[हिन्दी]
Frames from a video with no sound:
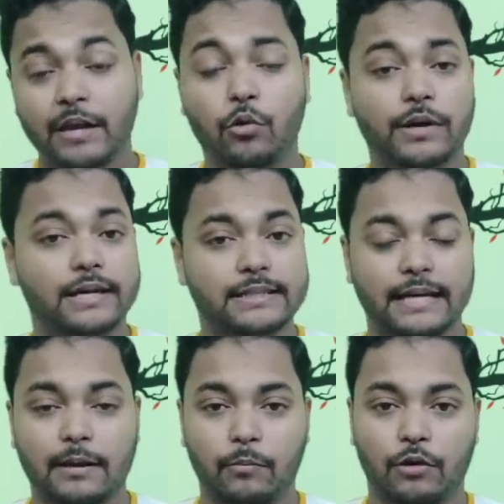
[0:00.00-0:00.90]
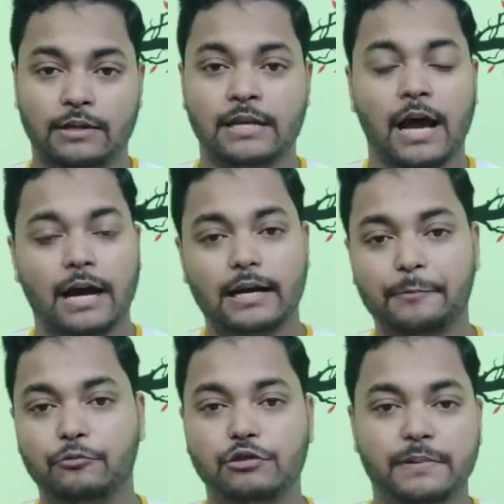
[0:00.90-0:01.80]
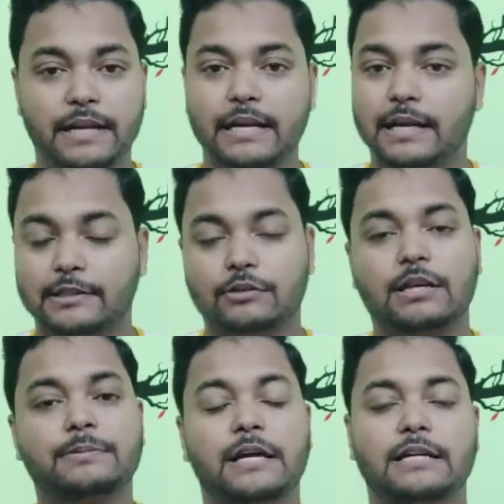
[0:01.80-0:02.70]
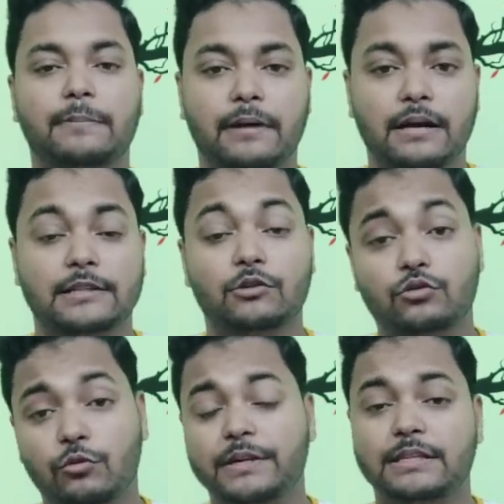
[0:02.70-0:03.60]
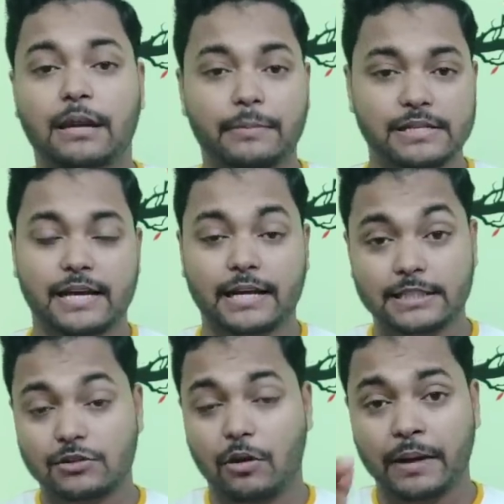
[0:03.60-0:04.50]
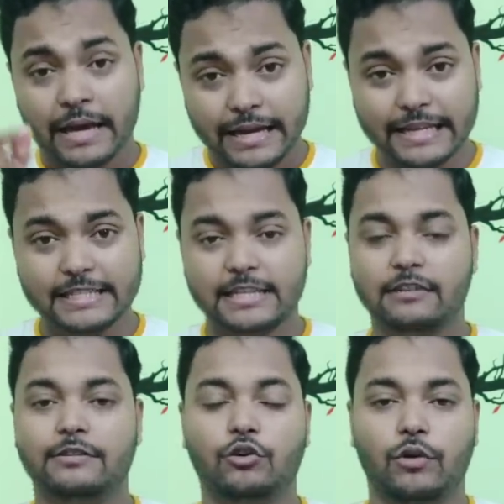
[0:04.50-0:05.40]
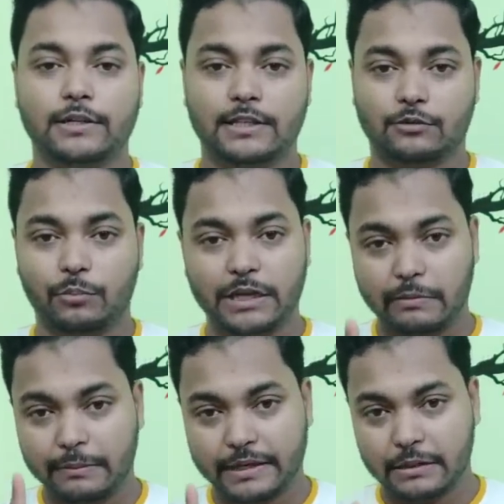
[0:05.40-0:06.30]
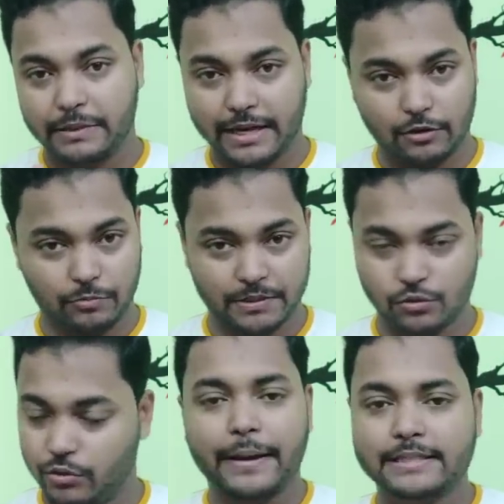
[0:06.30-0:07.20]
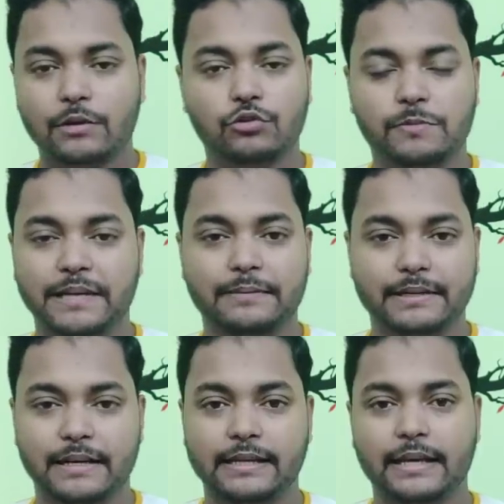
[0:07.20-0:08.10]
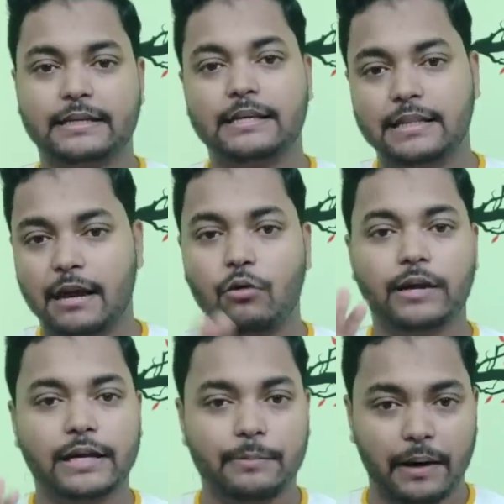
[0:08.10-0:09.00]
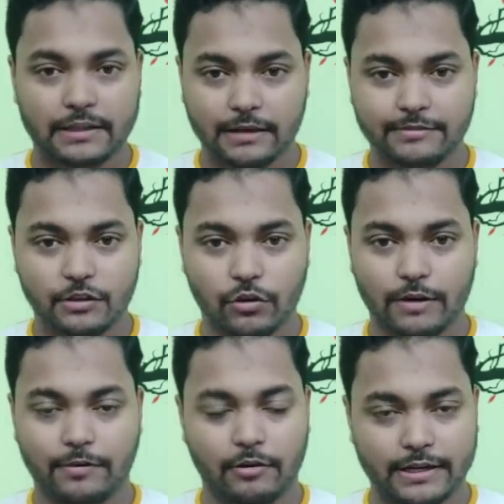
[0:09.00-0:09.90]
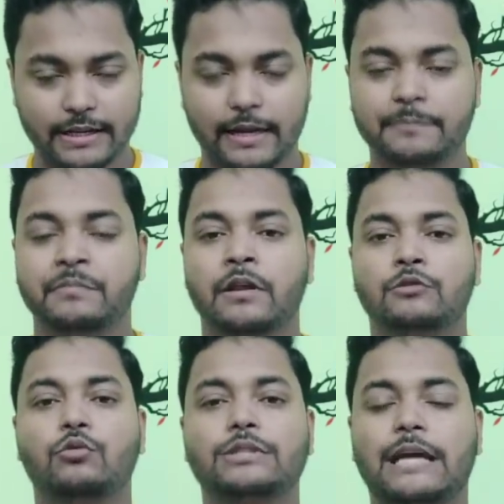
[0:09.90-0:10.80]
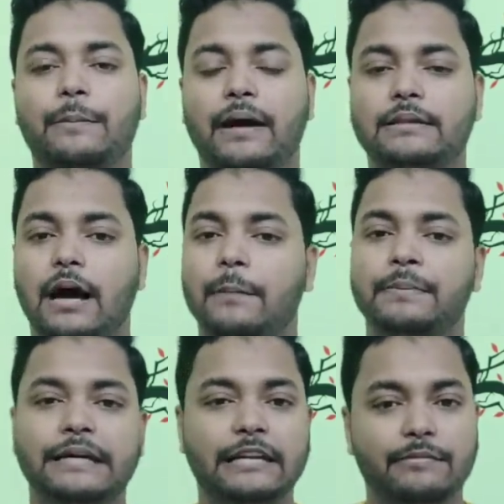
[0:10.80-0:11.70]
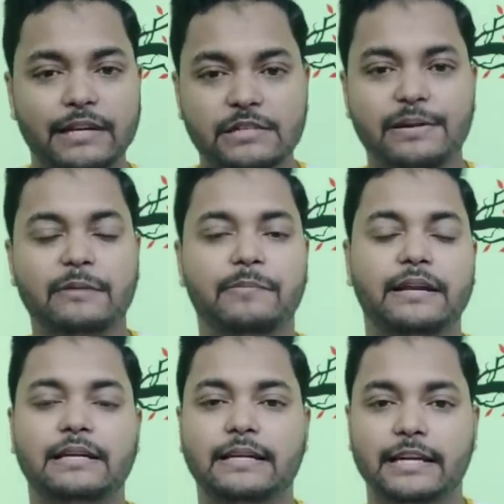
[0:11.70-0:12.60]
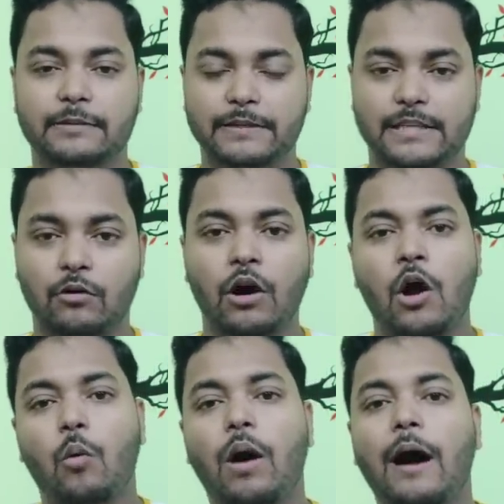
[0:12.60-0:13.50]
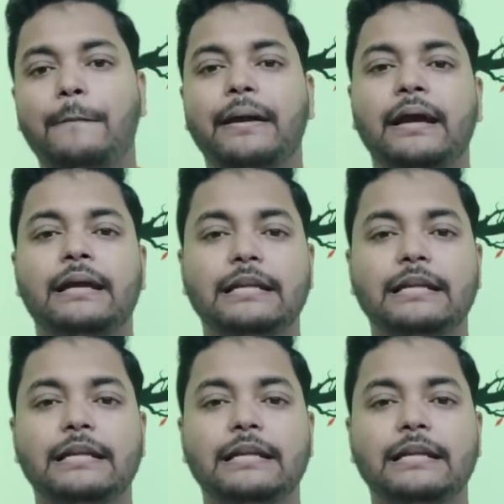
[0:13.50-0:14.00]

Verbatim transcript: ये हो गया साइन अप बोनस अगर आप कुछ भी नहीं करते हो सिर्फ साइन अप कर लेते हो तो भी इतना मिल जाएगा जिसको आप इंस्टेंट विड्रॉ कर सकते हो मिनिमम रिडीम एक रुपीज यहाँ पे ऐसे कुछ भी लिमिट नहीं है कि इतना होने के बाद ही आप विड्रॉ कर पाओगे ठीक है तो उसके बाद आप इन्वेस्टमेंट प्लान क्रिएट पे जाओ वहां पे